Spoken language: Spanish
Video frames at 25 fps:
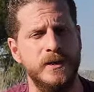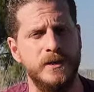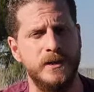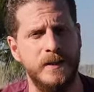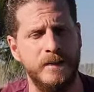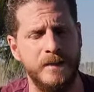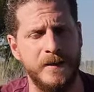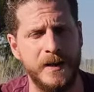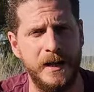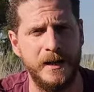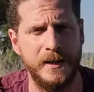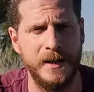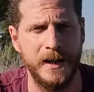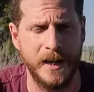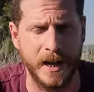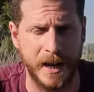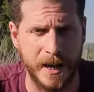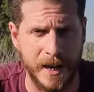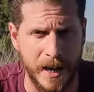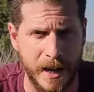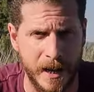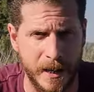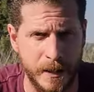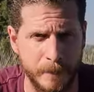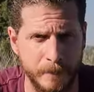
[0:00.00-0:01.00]
central de
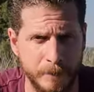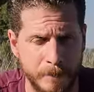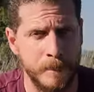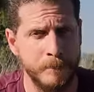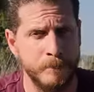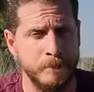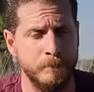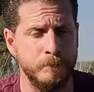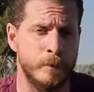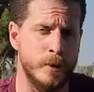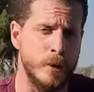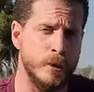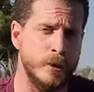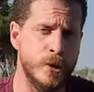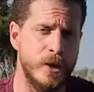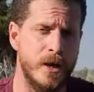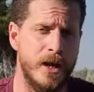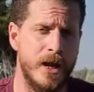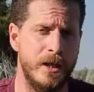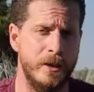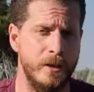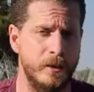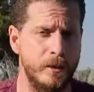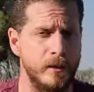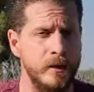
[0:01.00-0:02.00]
Canaán. Por otro
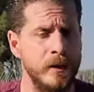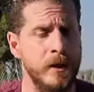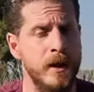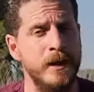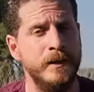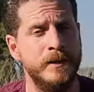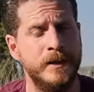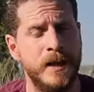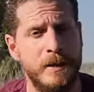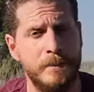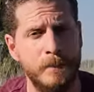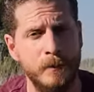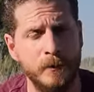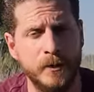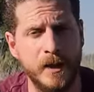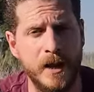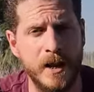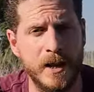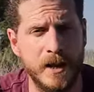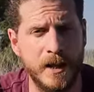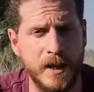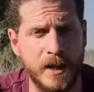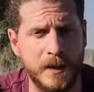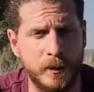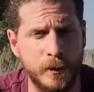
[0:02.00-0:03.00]
lado, tenemos el
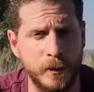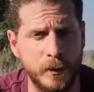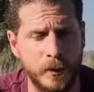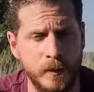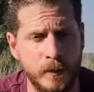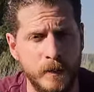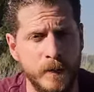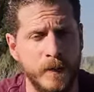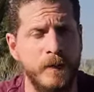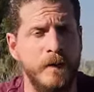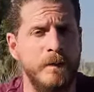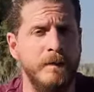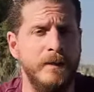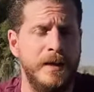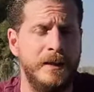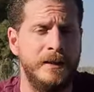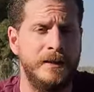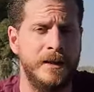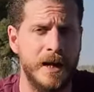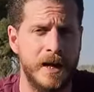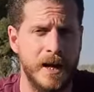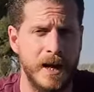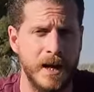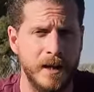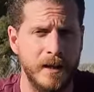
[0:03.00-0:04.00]
relato del
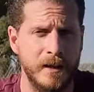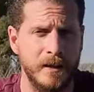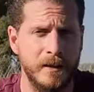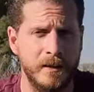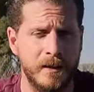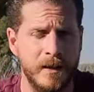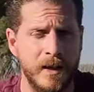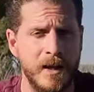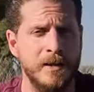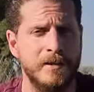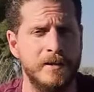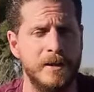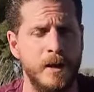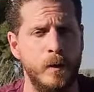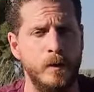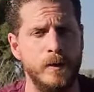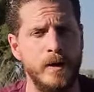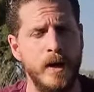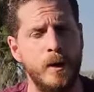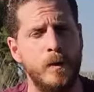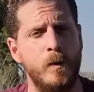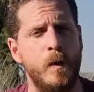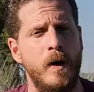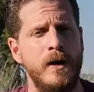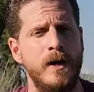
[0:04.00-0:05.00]
Tanaj, según
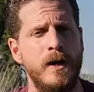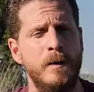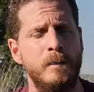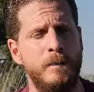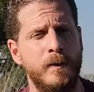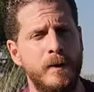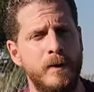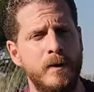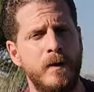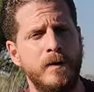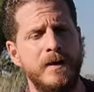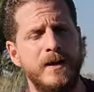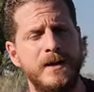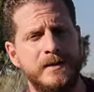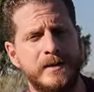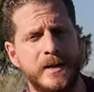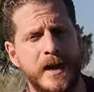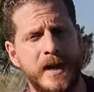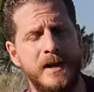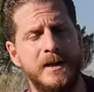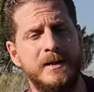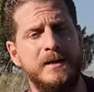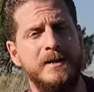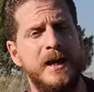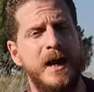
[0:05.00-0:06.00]
el cual el pueblo de
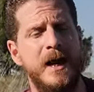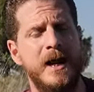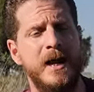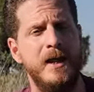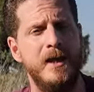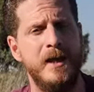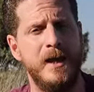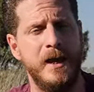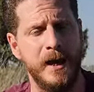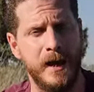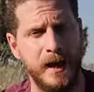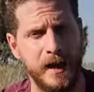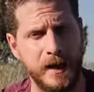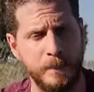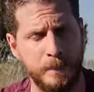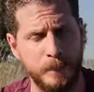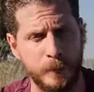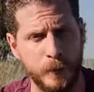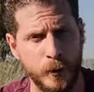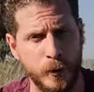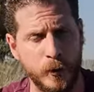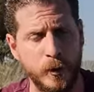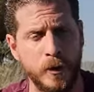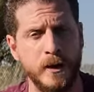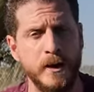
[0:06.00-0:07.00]
Israel sale de
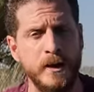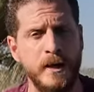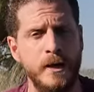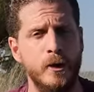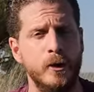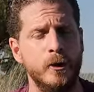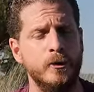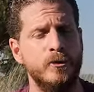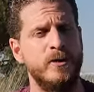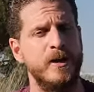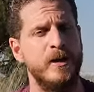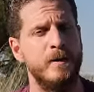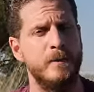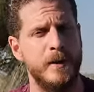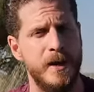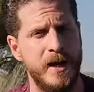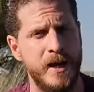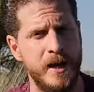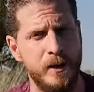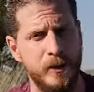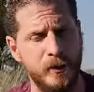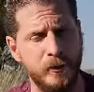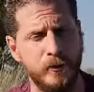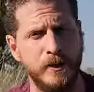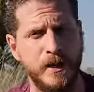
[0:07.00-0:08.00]
Egipto y los
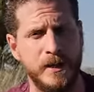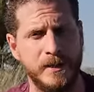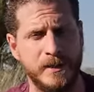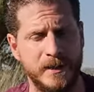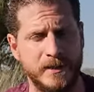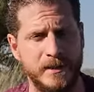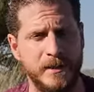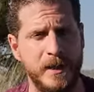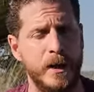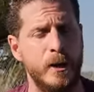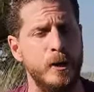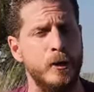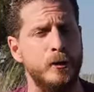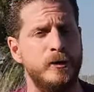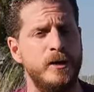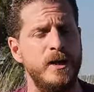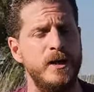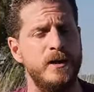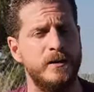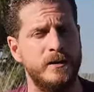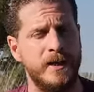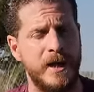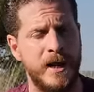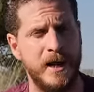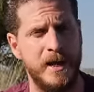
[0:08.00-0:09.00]
hebreos, es decir, los
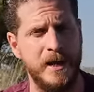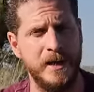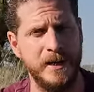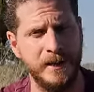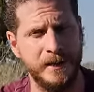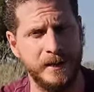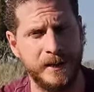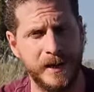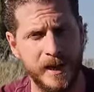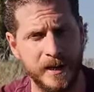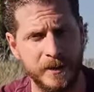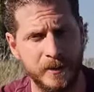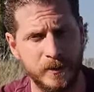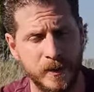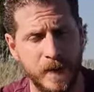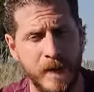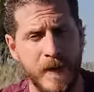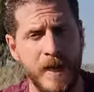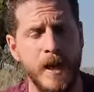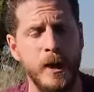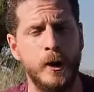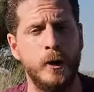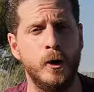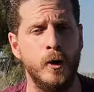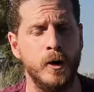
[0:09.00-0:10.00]
israelitas,
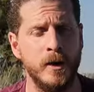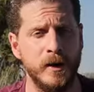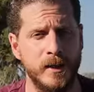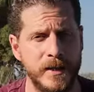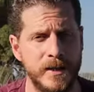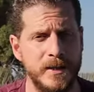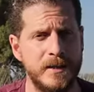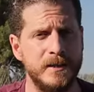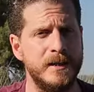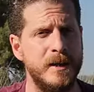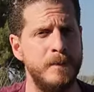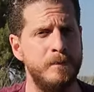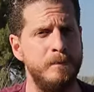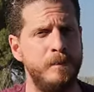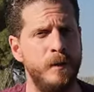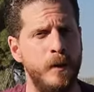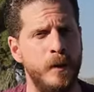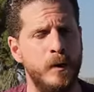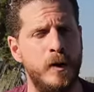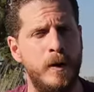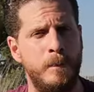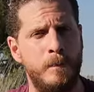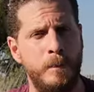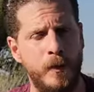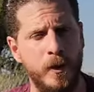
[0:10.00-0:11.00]
conquistan
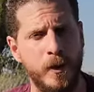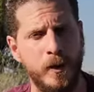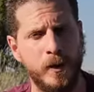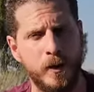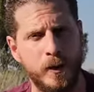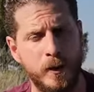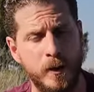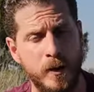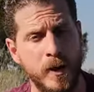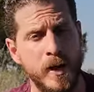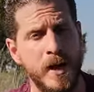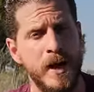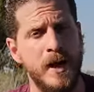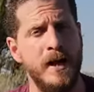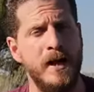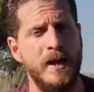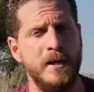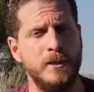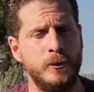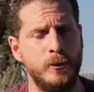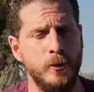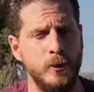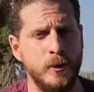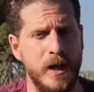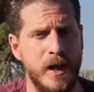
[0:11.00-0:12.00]
poco a poco las
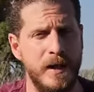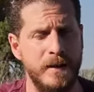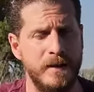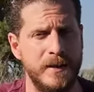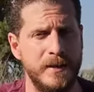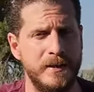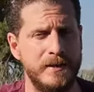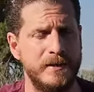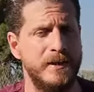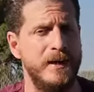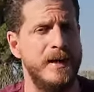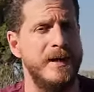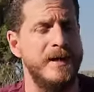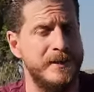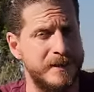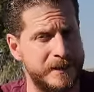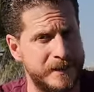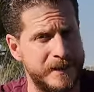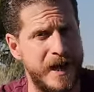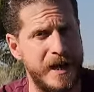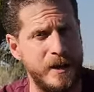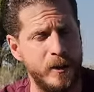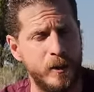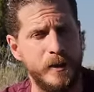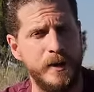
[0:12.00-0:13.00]

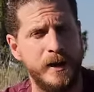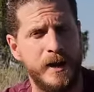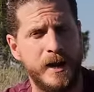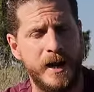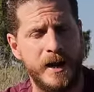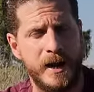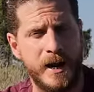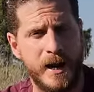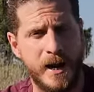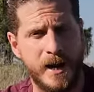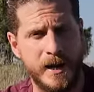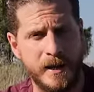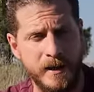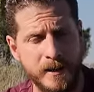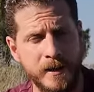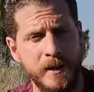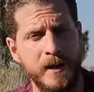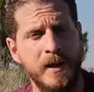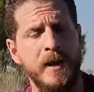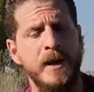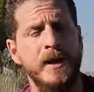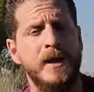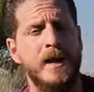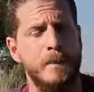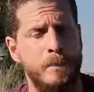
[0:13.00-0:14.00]
ciudades-estado de Canaán,
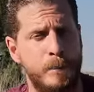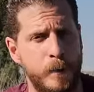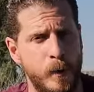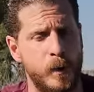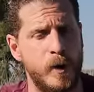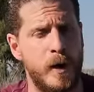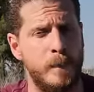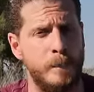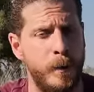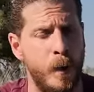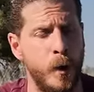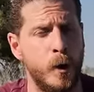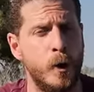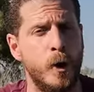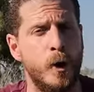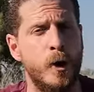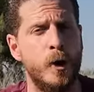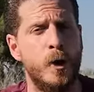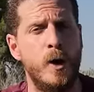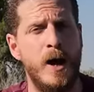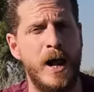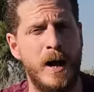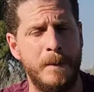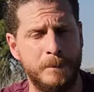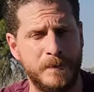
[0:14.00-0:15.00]
que poco a poco
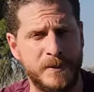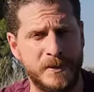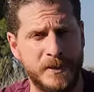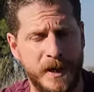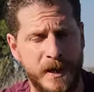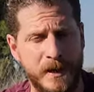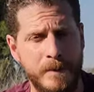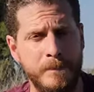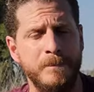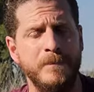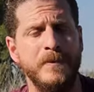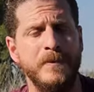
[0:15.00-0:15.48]
colapsan